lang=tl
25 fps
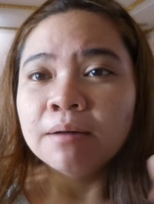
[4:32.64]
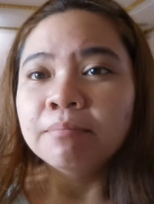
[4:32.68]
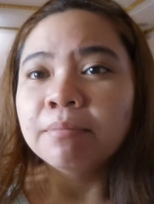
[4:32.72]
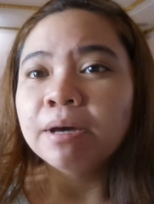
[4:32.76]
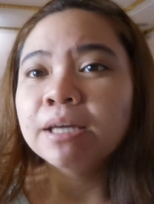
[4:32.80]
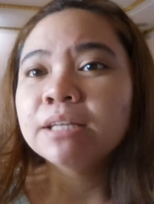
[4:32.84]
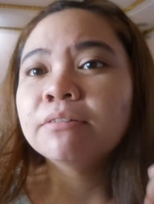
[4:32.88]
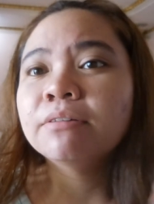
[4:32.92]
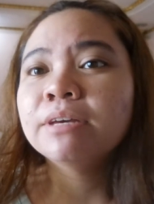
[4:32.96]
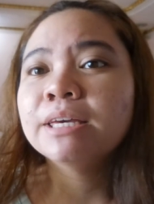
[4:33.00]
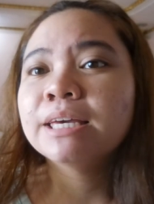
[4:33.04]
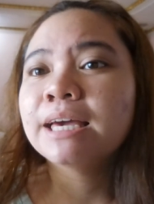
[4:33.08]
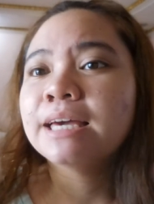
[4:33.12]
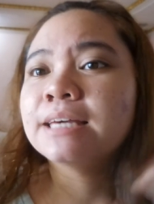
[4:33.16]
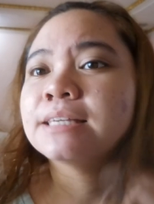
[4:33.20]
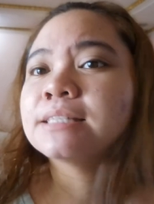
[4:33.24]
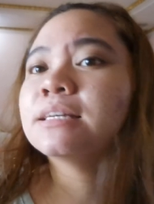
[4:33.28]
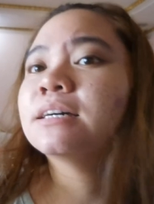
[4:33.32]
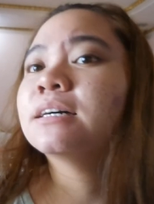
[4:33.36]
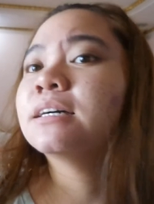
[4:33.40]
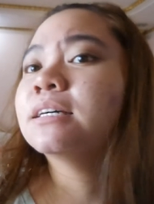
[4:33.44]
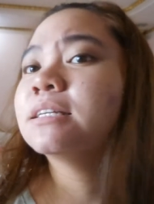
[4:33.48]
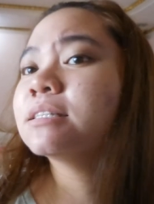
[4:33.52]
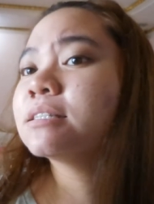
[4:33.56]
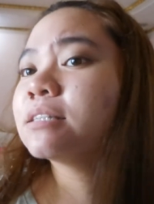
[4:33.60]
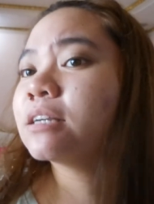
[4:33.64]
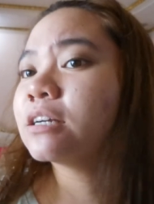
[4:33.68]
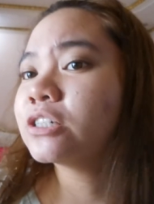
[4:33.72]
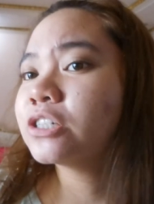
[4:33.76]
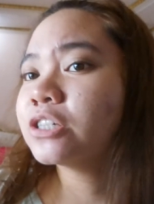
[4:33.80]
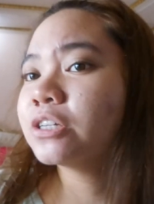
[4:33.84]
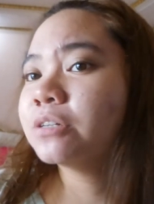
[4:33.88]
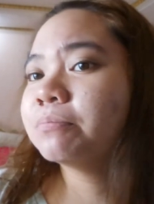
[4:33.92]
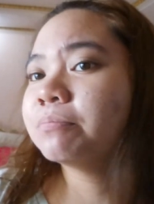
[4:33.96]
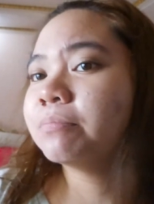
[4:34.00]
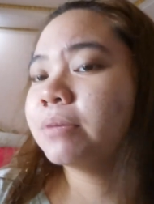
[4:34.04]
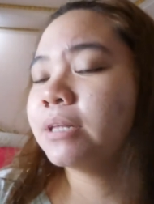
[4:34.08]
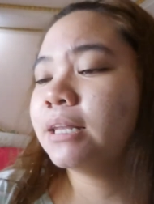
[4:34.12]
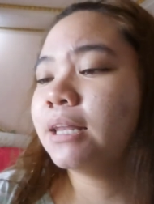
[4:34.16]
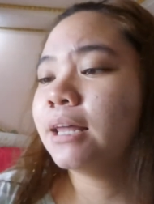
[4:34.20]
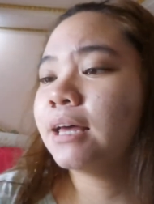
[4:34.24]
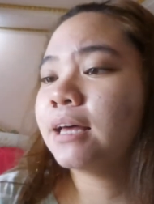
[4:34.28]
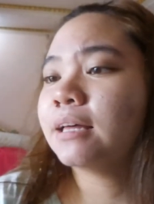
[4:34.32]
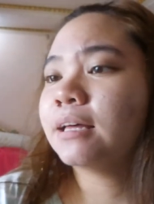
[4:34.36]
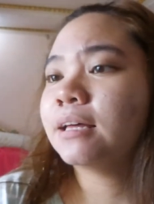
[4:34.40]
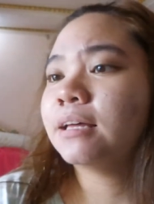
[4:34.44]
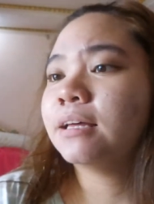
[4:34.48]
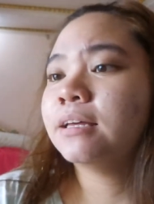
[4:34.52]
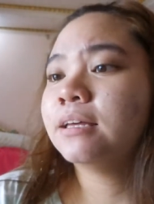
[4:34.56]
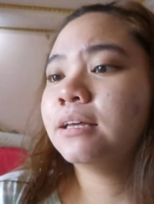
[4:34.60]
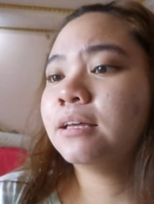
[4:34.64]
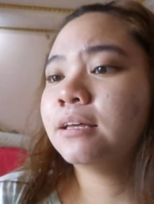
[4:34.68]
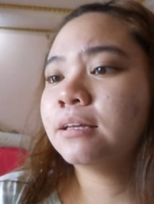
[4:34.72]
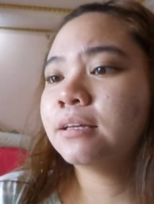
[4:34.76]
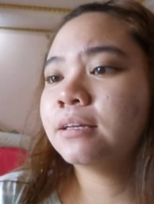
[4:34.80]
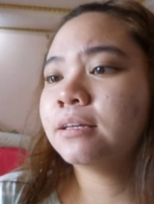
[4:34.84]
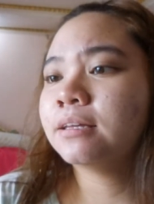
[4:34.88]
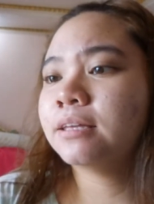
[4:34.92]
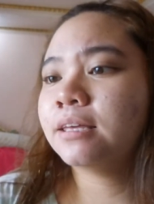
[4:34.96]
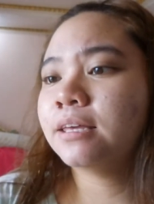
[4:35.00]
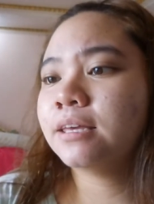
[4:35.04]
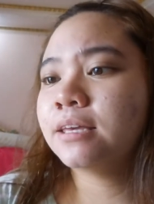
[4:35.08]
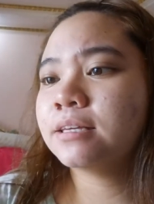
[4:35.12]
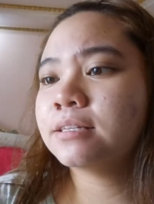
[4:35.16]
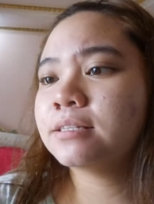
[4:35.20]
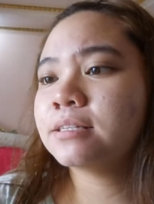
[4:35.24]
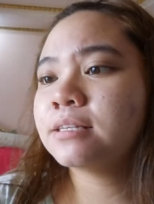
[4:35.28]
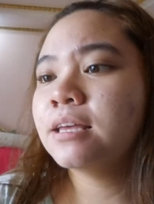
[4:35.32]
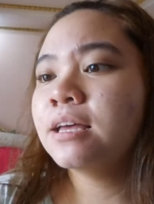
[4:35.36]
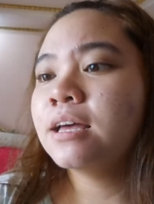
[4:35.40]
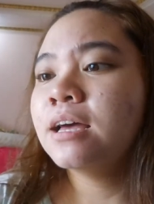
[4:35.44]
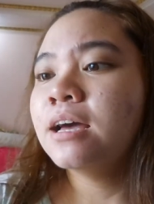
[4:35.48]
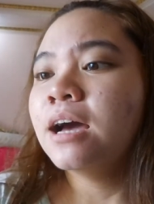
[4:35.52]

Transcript: By the way guys, ang instruction pala is